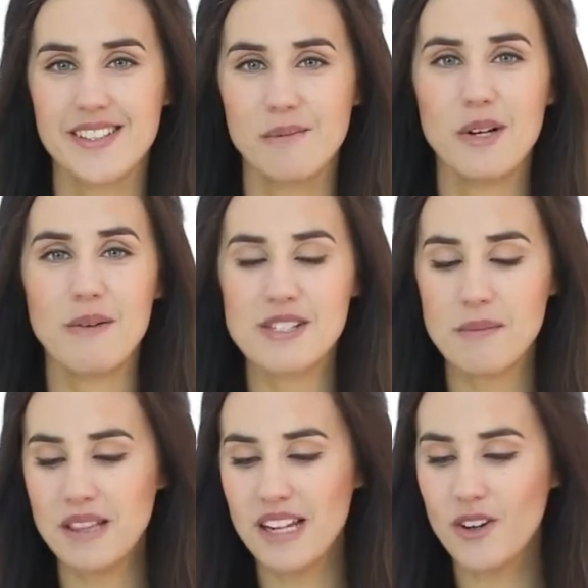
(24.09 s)
Bueno, vamos
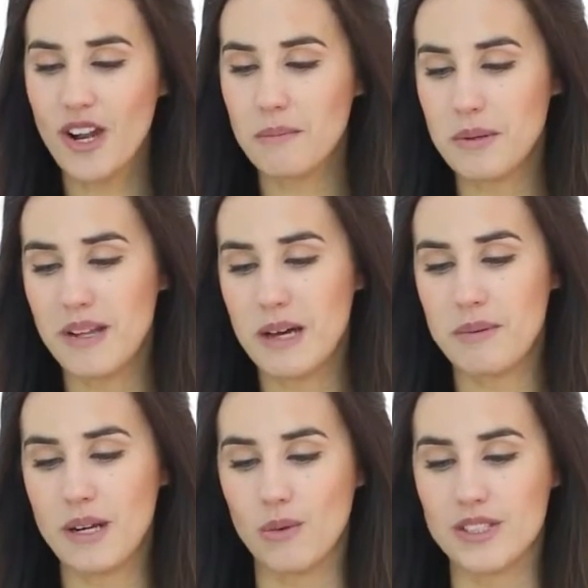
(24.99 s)
a empezar con la
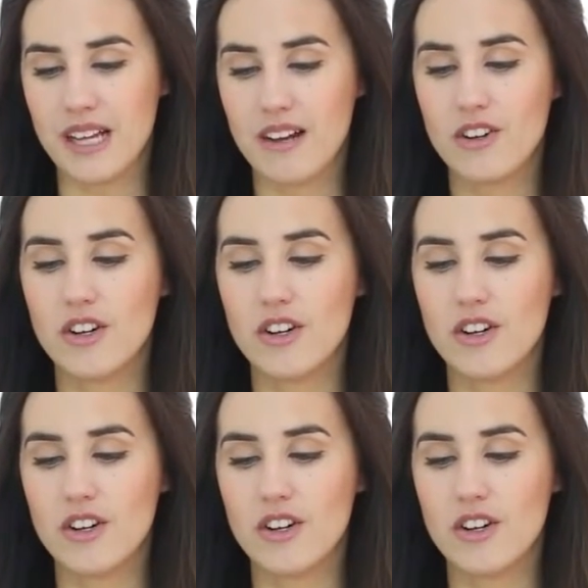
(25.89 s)
primera pregunta.